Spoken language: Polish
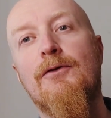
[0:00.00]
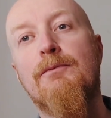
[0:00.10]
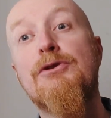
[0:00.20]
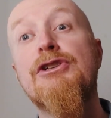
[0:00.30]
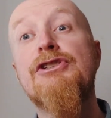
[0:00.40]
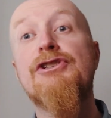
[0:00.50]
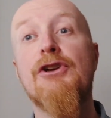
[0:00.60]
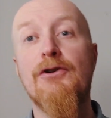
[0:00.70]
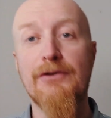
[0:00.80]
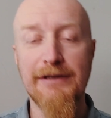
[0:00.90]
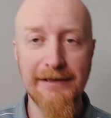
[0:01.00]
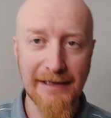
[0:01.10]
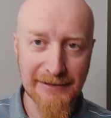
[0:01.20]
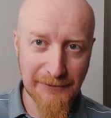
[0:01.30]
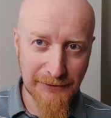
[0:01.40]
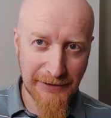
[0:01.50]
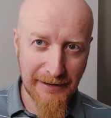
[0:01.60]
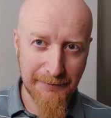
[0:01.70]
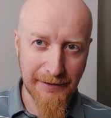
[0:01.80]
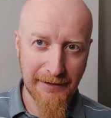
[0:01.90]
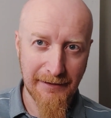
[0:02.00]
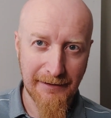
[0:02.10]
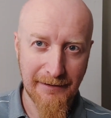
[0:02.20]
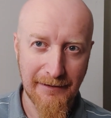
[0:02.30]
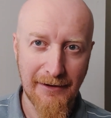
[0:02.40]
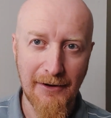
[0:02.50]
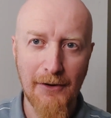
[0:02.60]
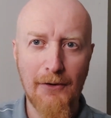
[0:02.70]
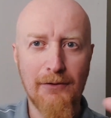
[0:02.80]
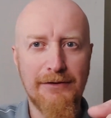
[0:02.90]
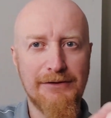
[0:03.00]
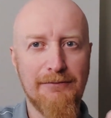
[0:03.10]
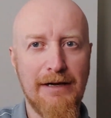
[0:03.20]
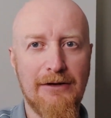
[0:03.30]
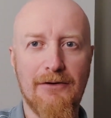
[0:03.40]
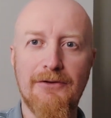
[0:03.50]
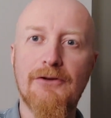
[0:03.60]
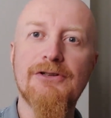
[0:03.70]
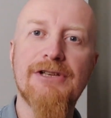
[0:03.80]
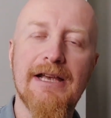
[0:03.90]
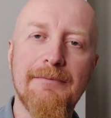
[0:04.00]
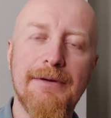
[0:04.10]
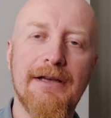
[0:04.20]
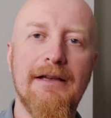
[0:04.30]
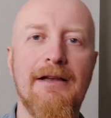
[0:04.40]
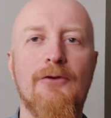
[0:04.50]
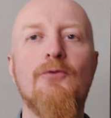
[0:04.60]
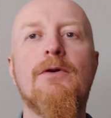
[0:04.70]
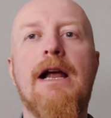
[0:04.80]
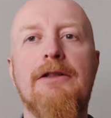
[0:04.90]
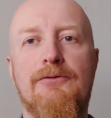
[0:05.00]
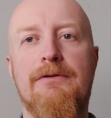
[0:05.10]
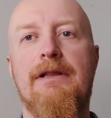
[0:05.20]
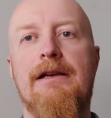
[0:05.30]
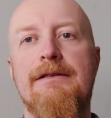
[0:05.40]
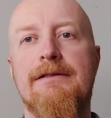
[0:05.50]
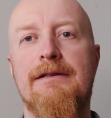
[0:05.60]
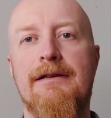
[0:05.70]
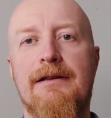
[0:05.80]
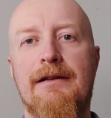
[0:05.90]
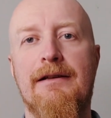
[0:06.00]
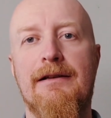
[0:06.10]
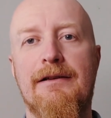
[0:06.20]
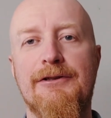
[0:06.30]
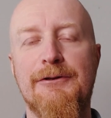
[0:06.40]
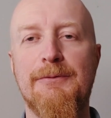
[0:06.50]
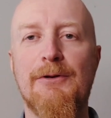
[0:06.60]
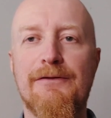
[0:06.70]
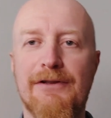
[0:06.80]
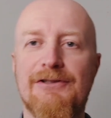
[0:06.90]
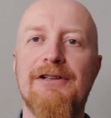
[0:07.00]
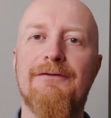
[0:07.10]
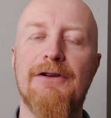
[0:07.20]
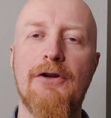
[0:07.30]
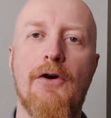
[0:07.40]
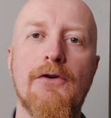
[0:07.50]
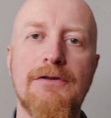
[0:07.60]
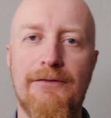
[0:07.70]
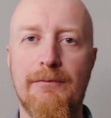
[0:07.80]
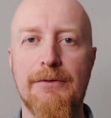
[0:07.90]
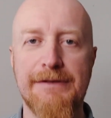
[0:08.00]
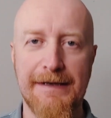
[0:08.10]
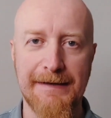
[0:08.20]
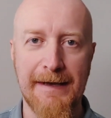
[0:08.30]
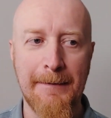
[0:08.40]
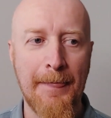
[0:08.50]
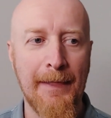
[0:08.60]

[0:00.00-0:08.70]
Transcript: przyciągnij nas do siebie, od złego do siebie, uratuj nas, żebyśmy doświadczyli Twojego oswobodzenia.